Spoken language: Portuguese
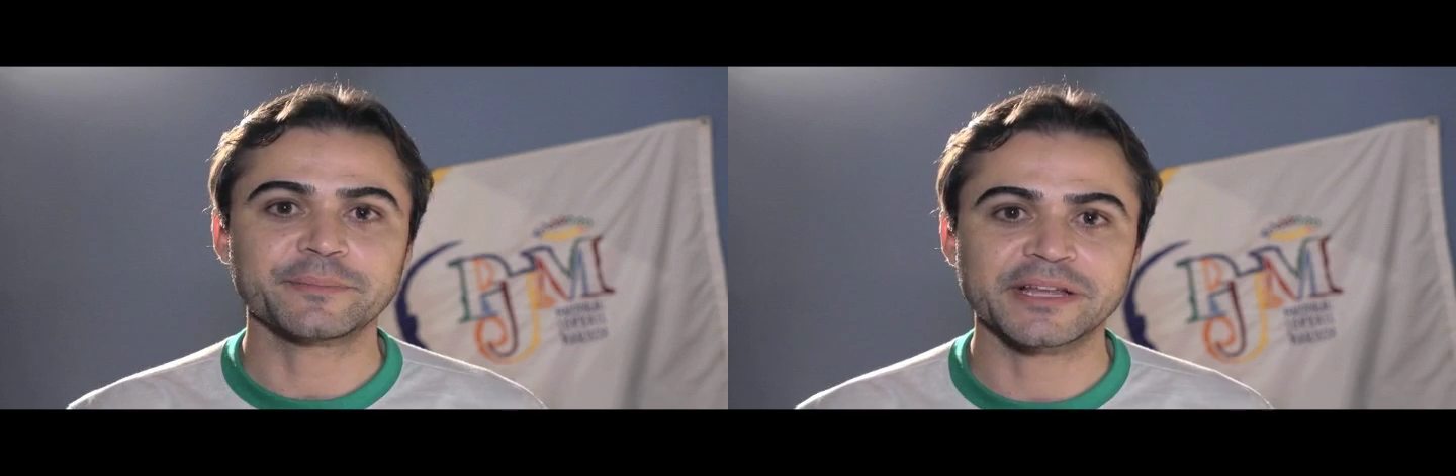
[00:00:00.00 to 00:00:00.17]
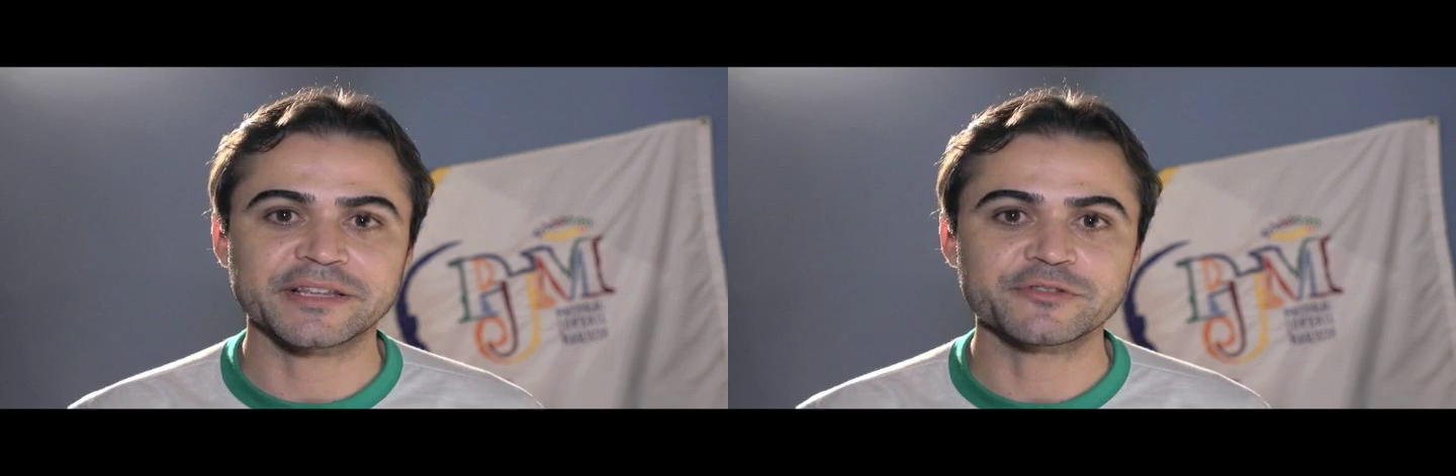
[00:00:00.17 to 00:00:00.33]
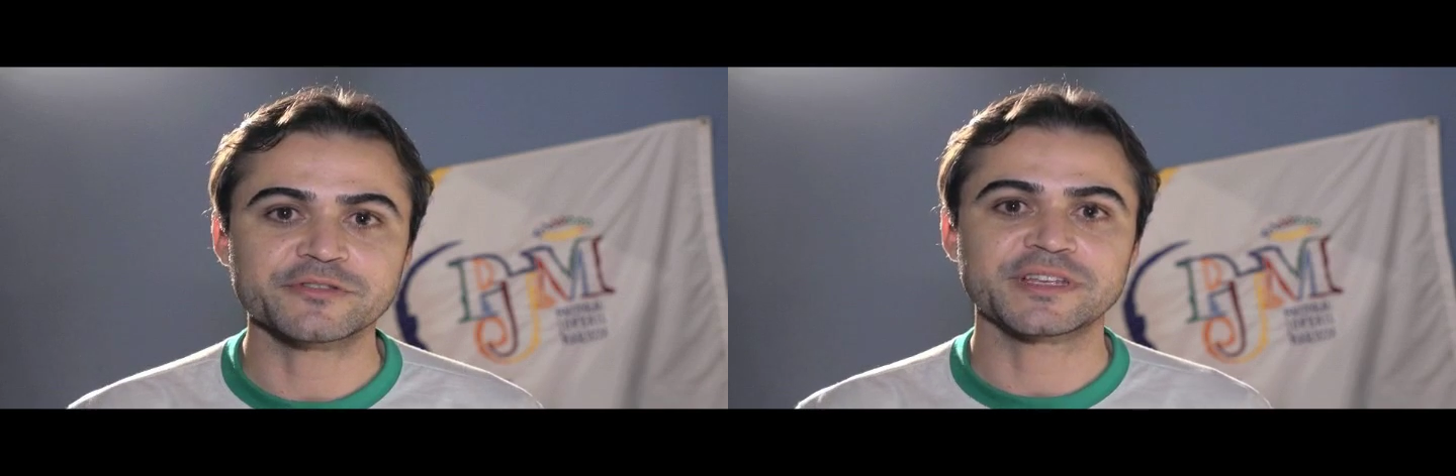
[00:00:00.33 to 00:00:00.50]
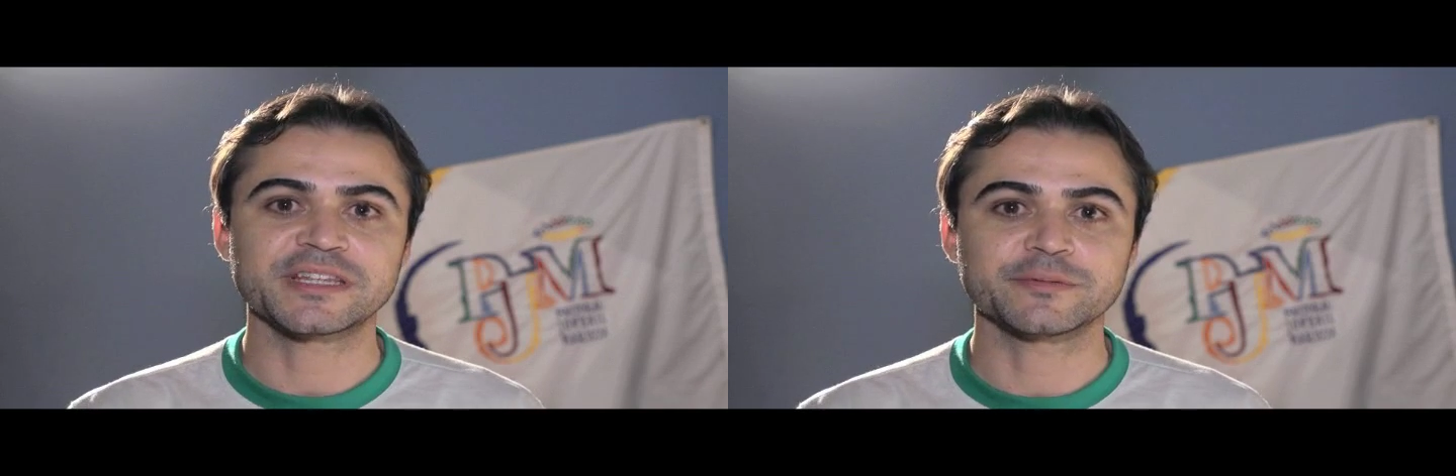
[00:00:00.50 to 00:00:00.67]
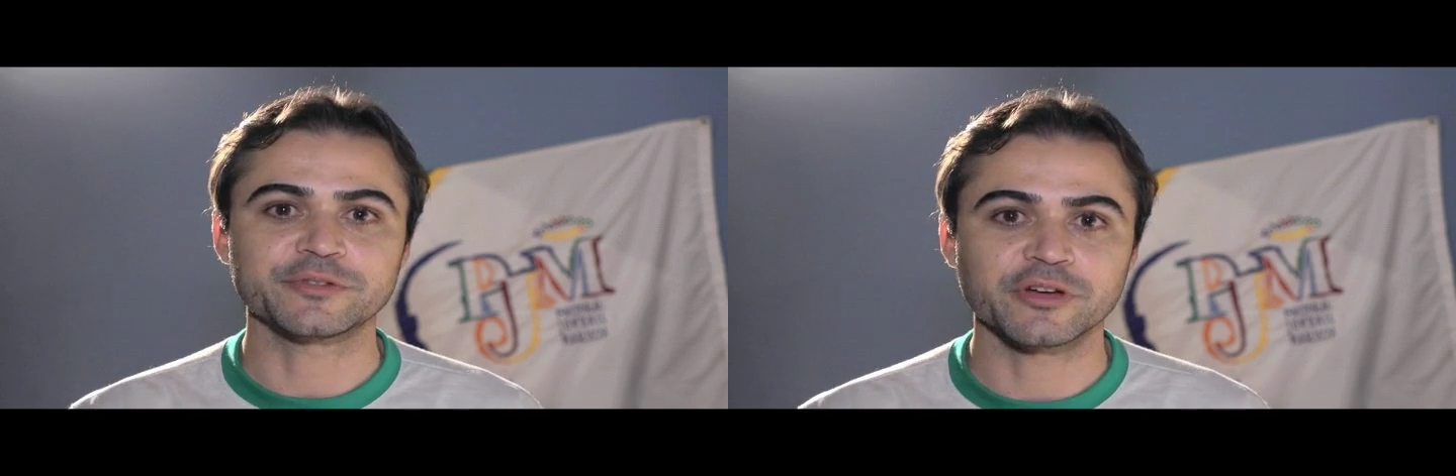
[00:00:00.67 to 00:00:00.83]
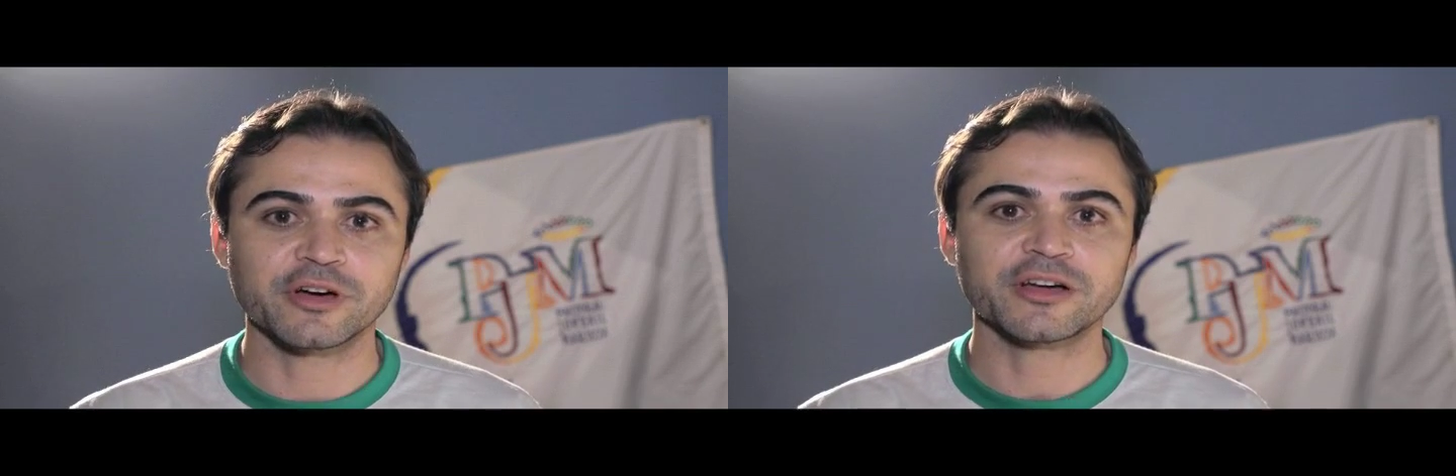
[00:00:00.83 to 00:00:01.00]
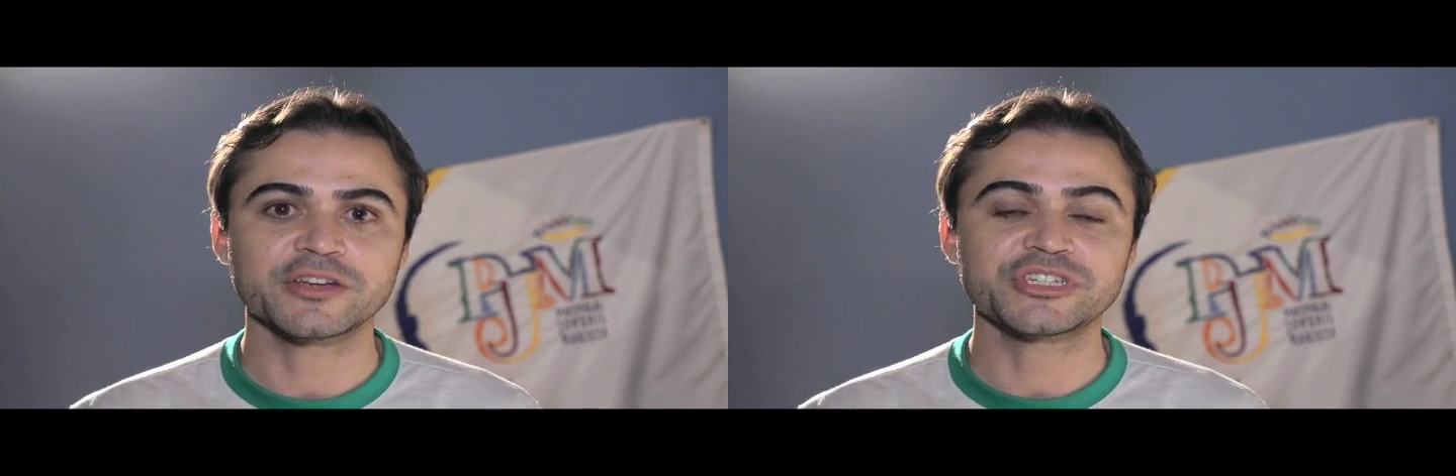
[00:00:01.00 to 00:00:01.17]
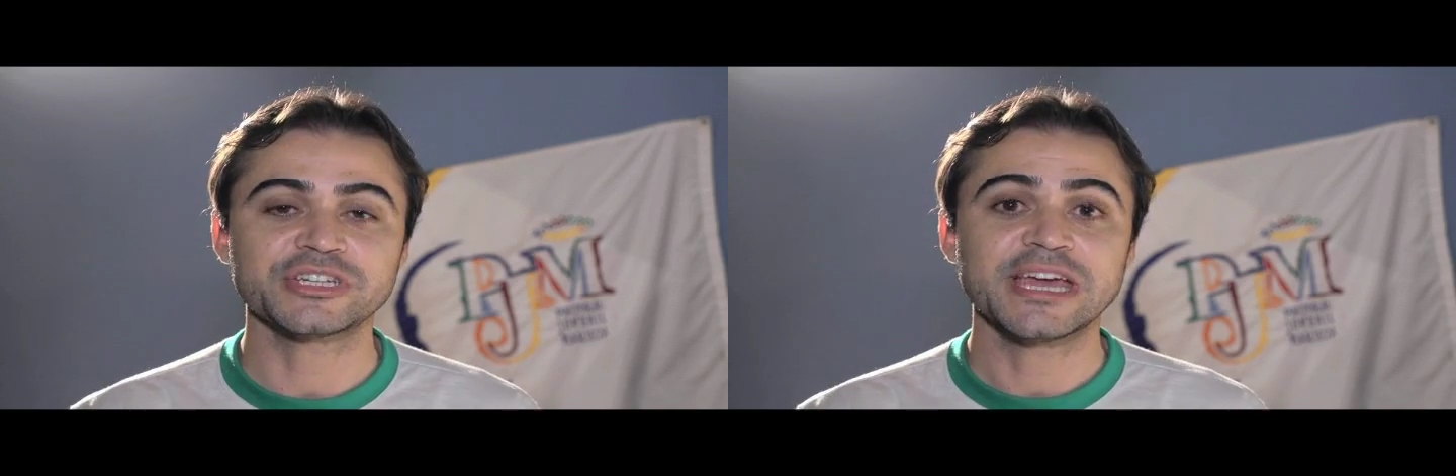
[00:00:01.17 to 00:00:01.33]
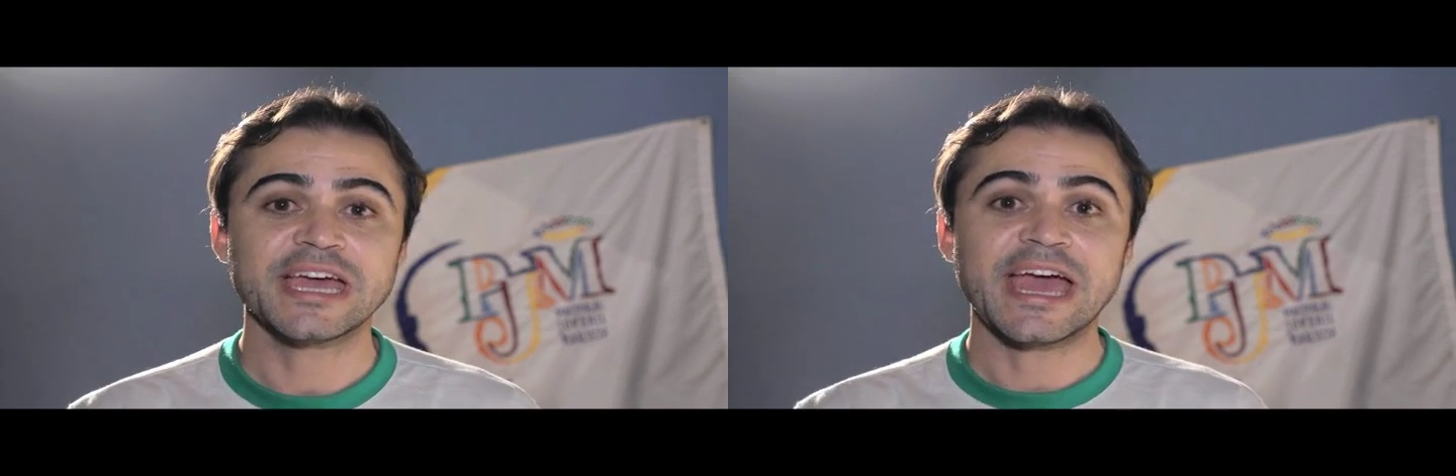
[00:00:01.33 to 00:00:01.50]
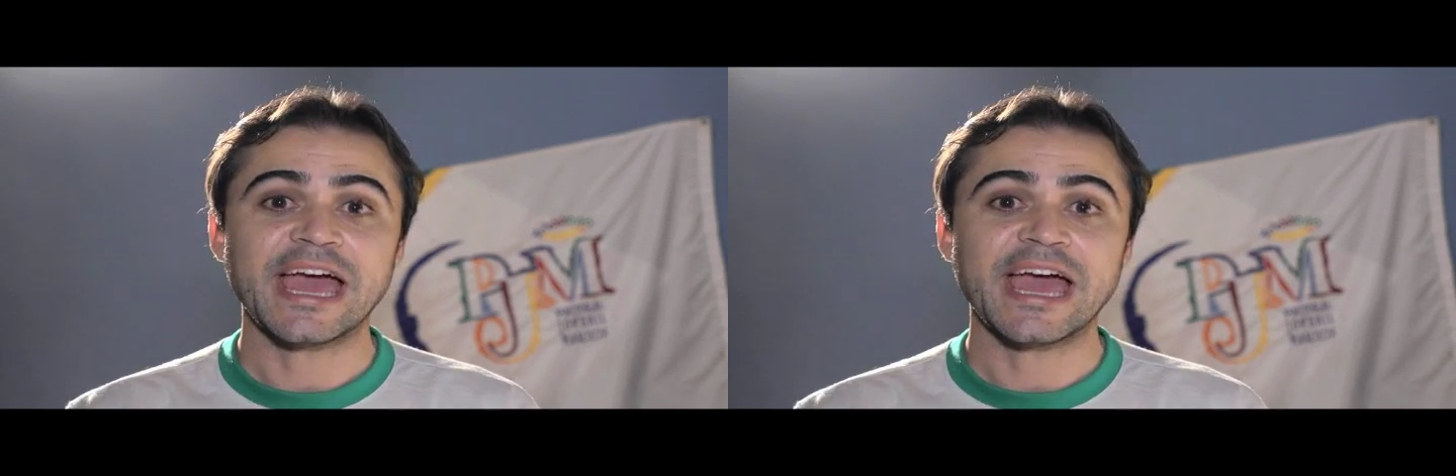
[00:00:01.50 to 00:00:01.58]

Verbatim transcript: Brasil Centro-Norte,